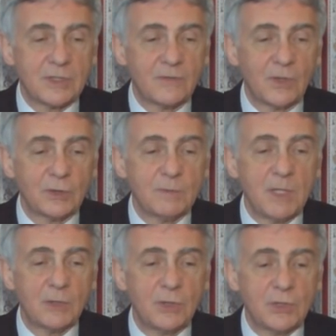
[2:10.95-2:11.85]
zwrot
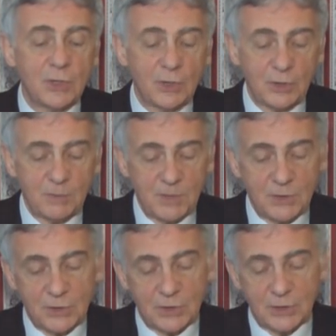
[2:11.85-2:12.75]

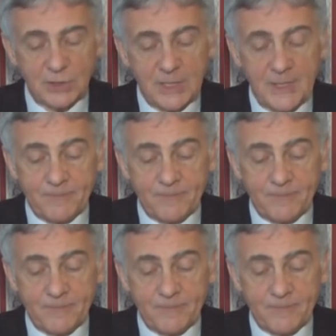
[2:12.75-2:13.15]
melodyczno-rytmiczny,